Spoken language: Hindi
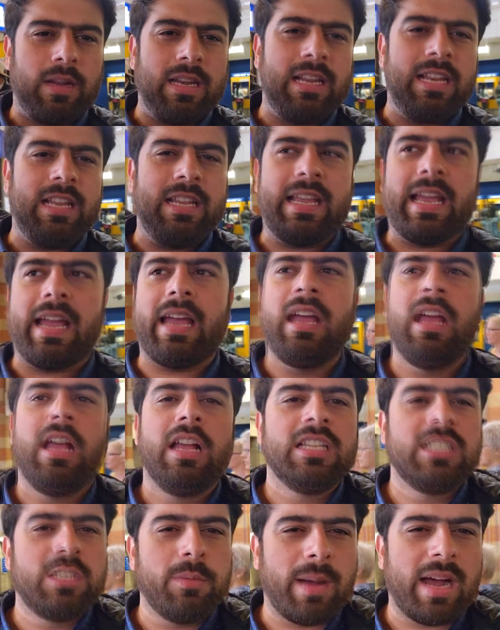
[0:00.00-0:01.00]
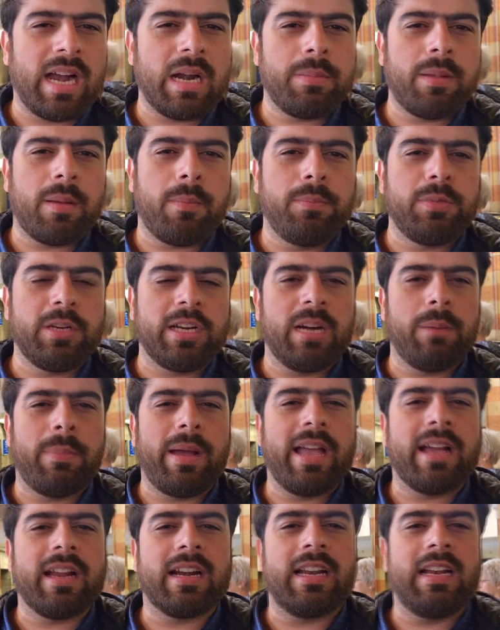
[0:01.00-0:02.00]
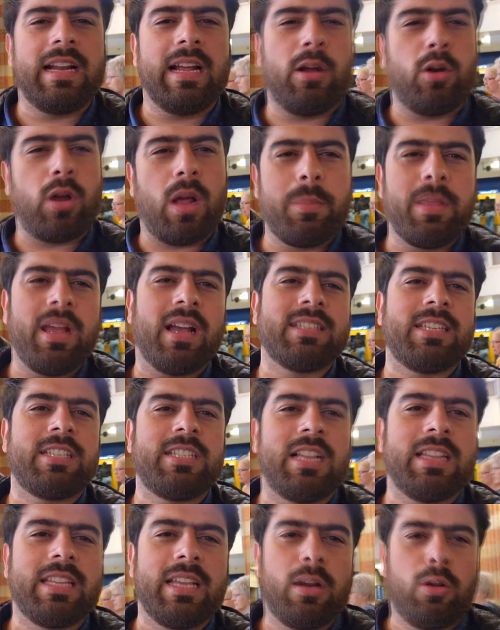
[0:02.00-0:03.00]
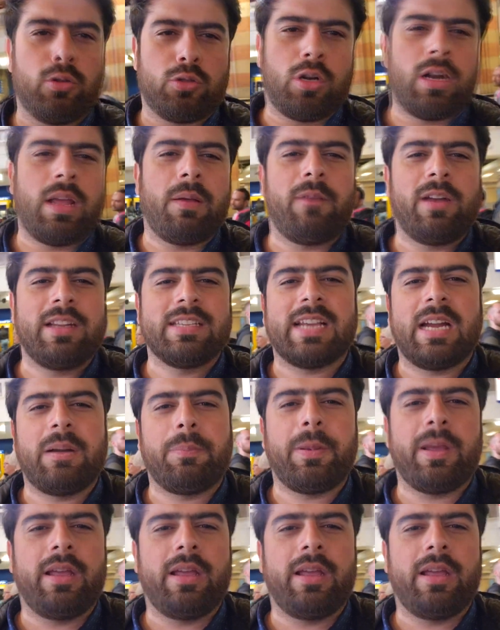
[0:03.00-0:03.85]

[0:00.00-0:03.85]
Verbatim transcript: वाली ली है जबार भी अब टिकट बाय करने लगा और हम यहाँ से चलते हैं डैम वाली साइड